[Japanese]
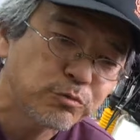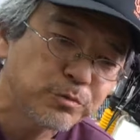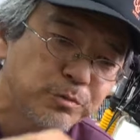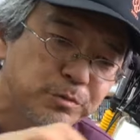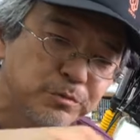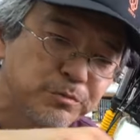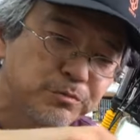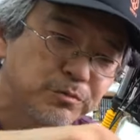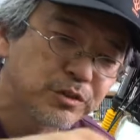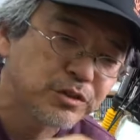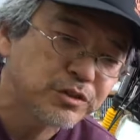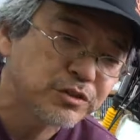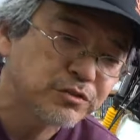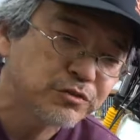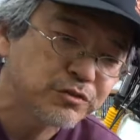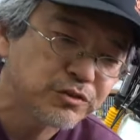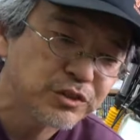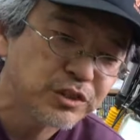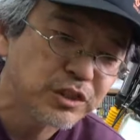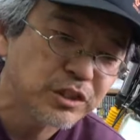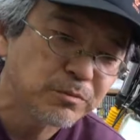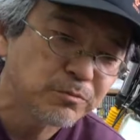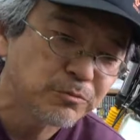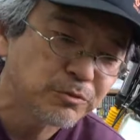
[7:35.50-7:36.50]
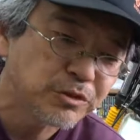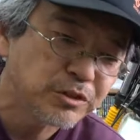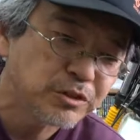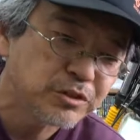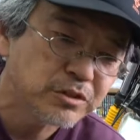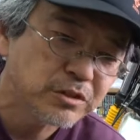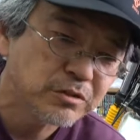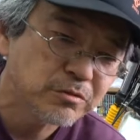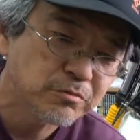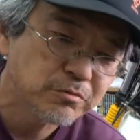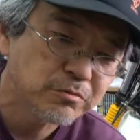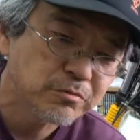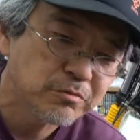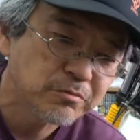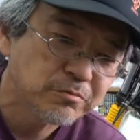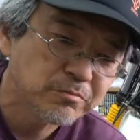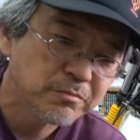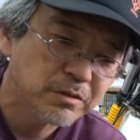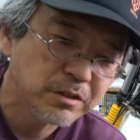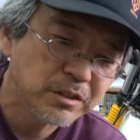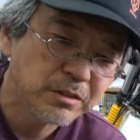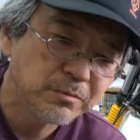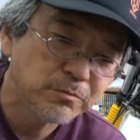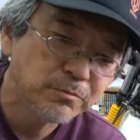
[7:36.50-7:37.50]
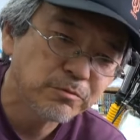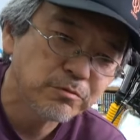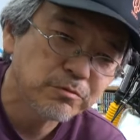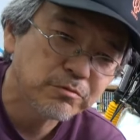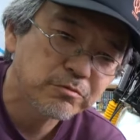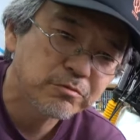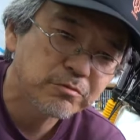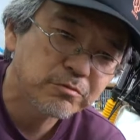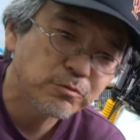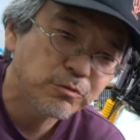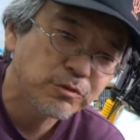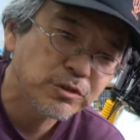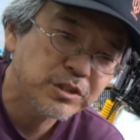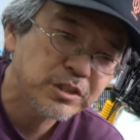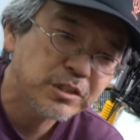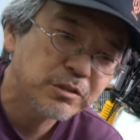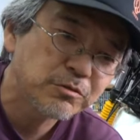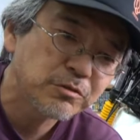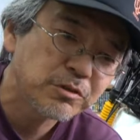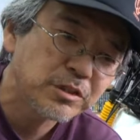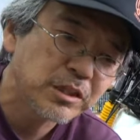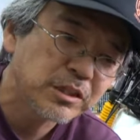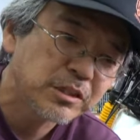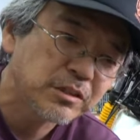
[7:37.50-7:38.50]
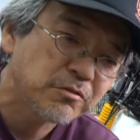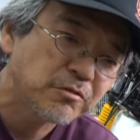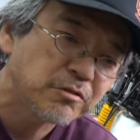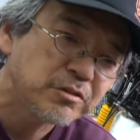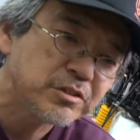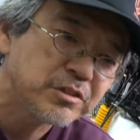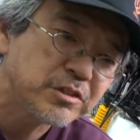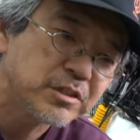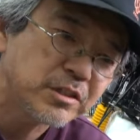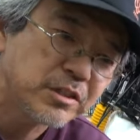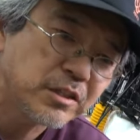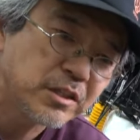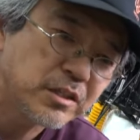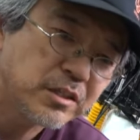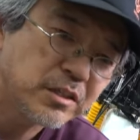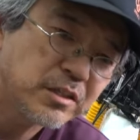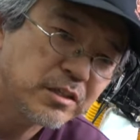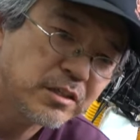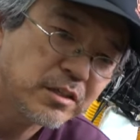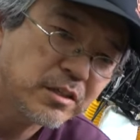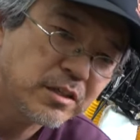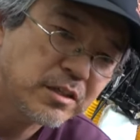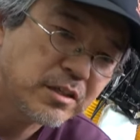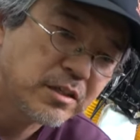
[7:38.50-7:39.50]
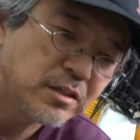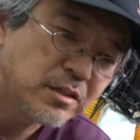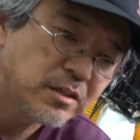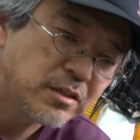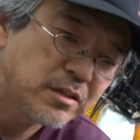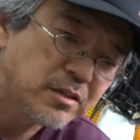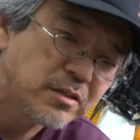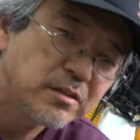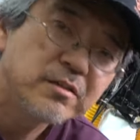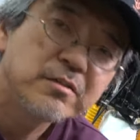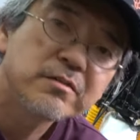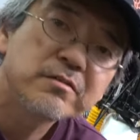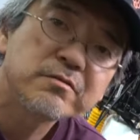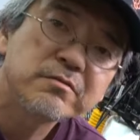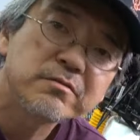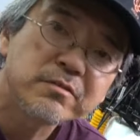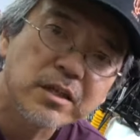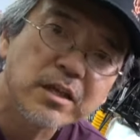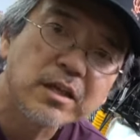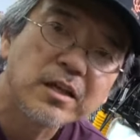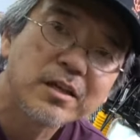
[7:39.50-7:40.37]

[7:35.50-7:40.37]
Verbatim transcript: 部分はくっつけてもいいんですけど、まあでも、取り付けときにやった方がいいですかね。